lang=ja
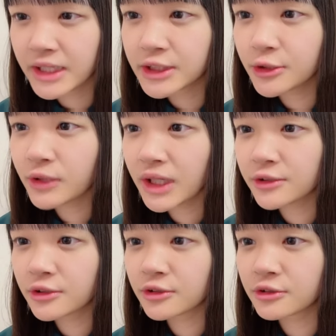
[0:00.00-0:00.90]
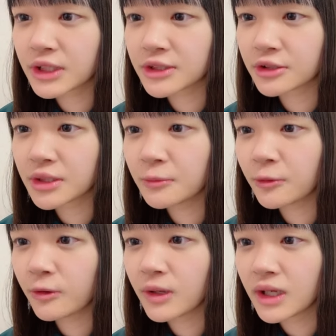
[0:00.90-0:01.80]
小アイドルのライスとて
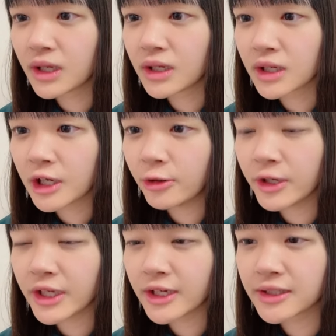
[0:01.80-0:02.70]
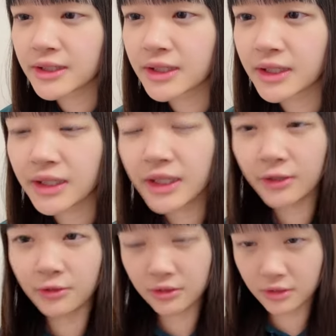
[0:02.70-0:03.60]
も可愛かった
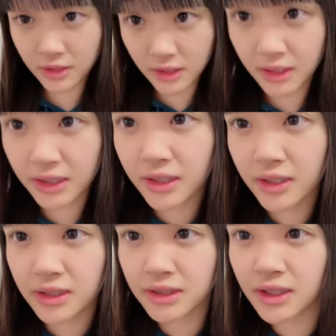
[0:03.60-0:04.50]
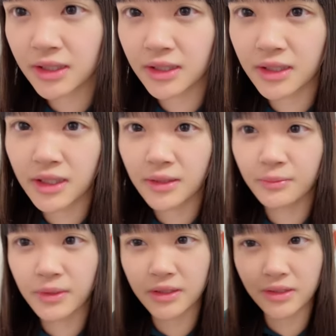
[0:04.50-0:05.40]
え本当にえなんかさ
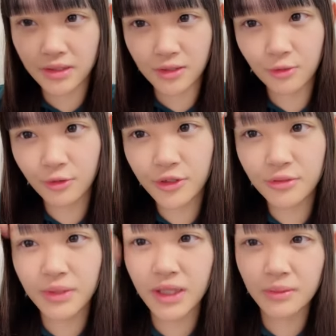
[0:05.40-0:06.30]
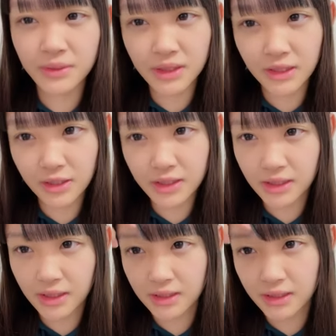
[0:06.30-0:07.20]
まあなんかこういう前髪してたわけ
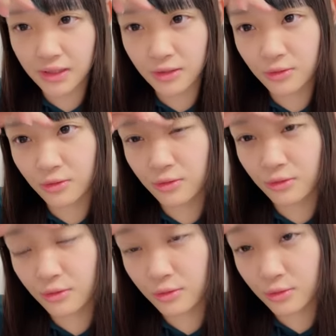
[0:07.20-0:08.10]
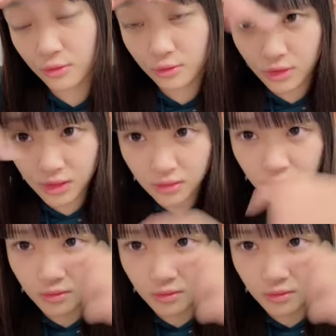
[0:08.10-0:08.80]
じゃないですかなんかこうこうこうこうなんか